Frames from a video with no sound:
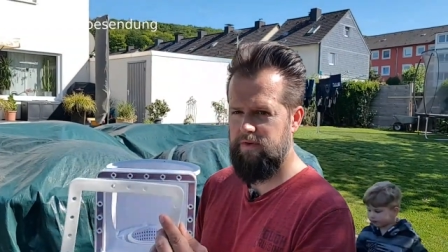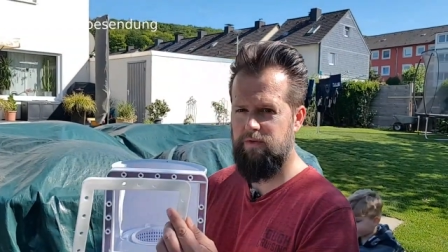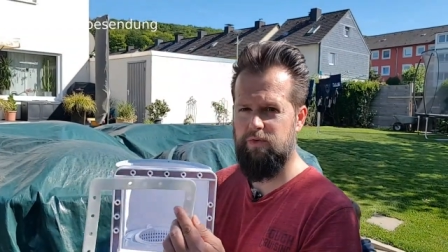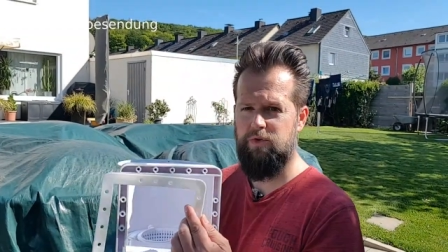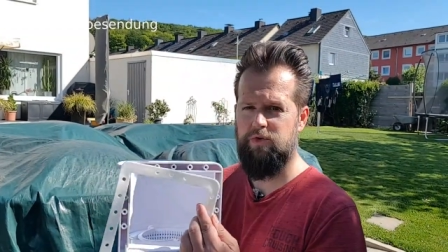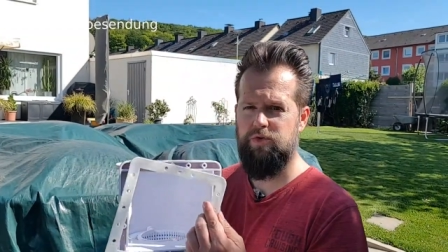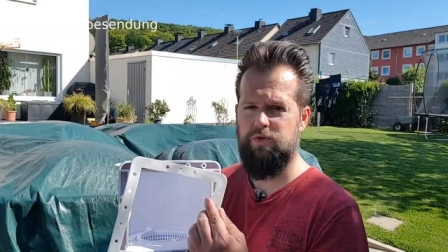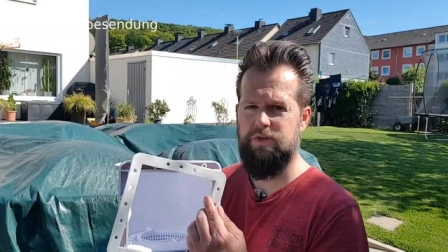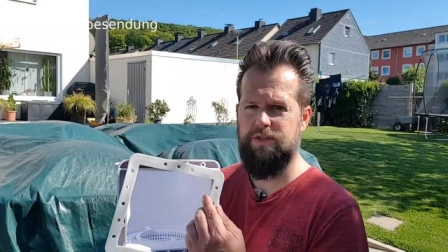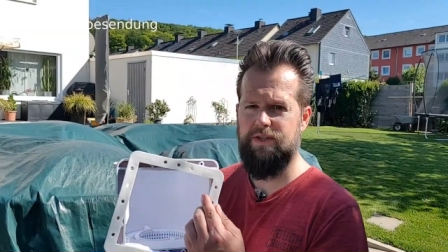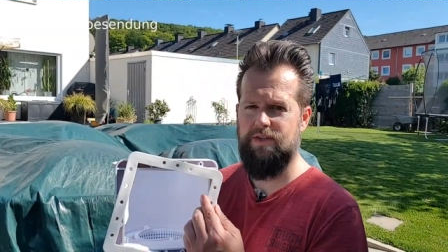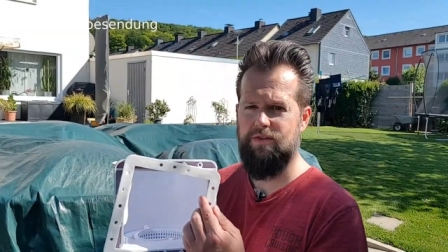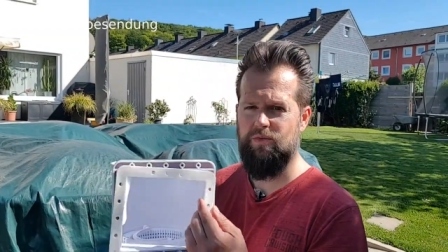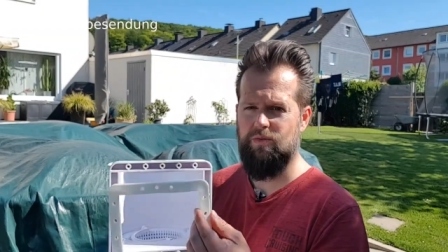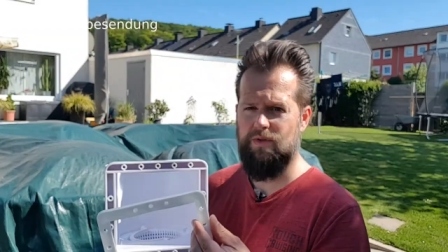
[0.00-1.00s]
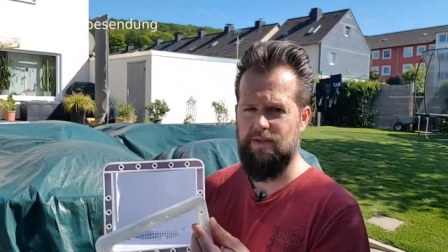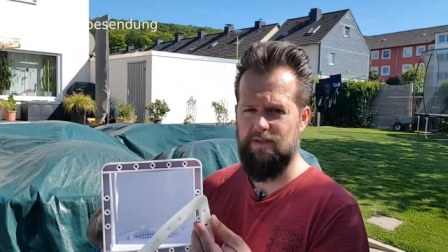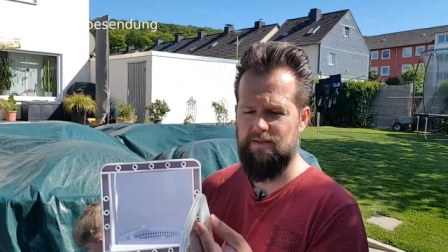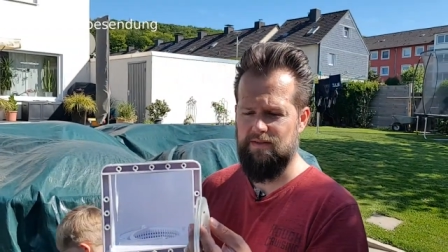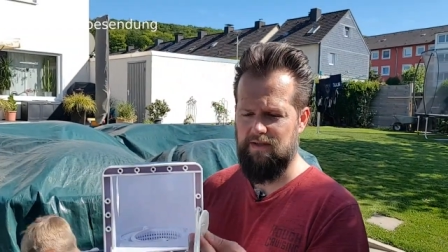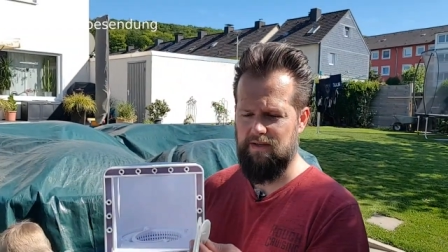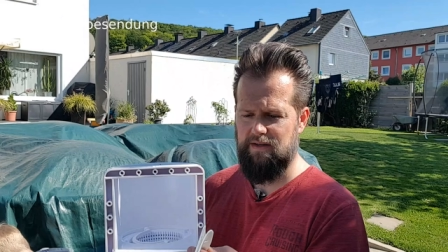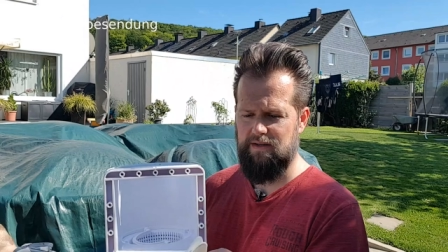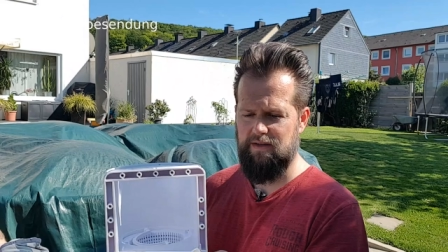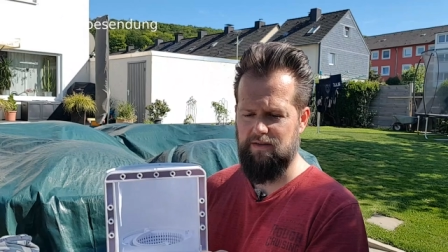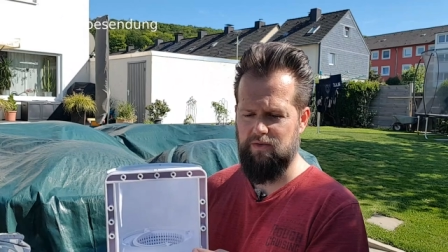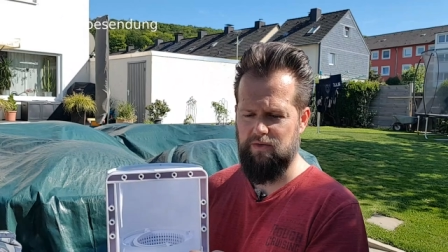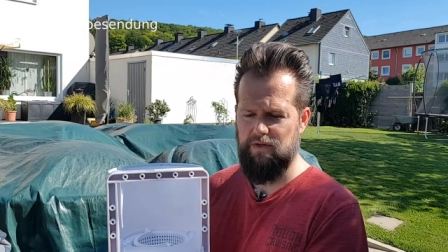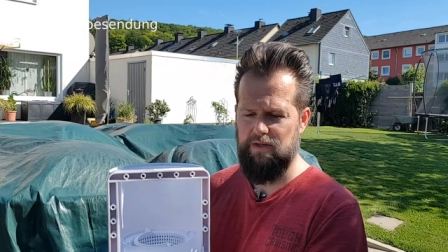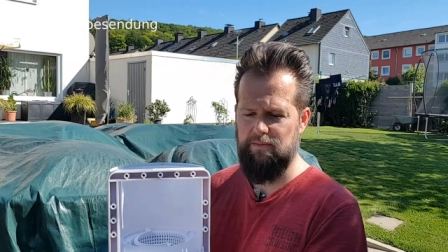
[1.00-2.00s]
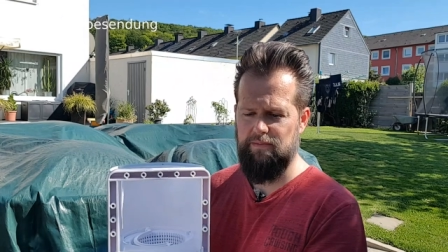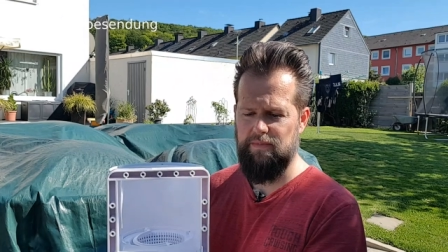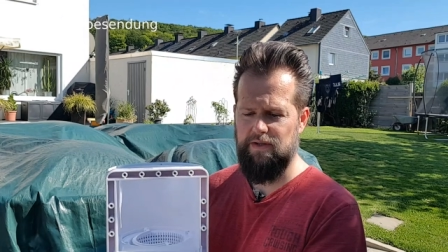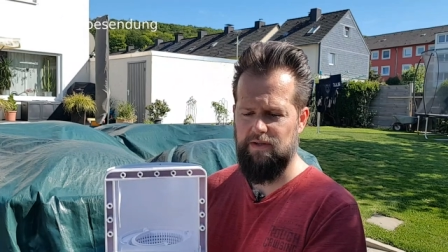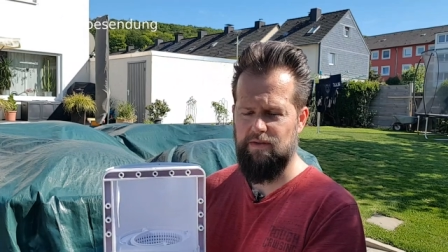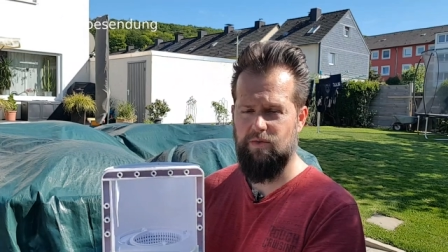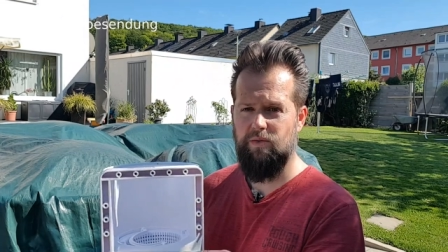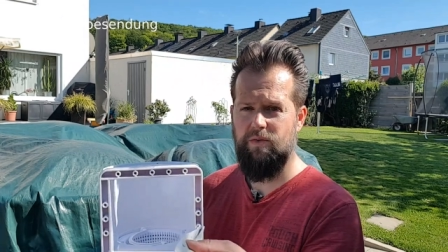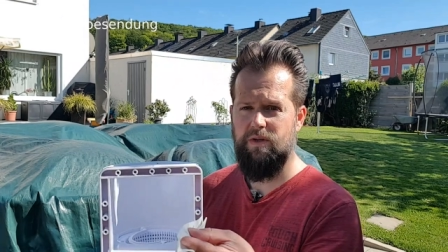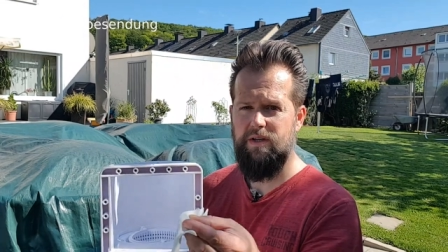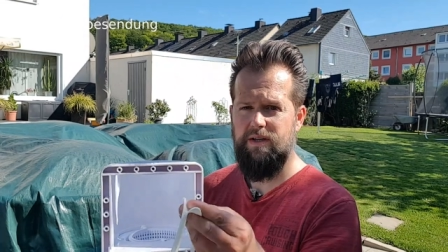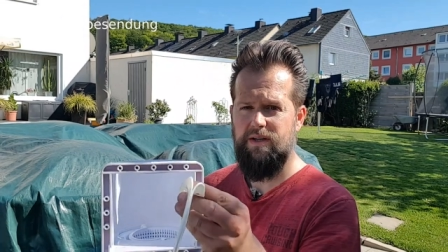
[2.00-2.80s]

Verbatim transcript: hier so eine schöne Dichtung, die ist halt hier so eine Lippendichtung,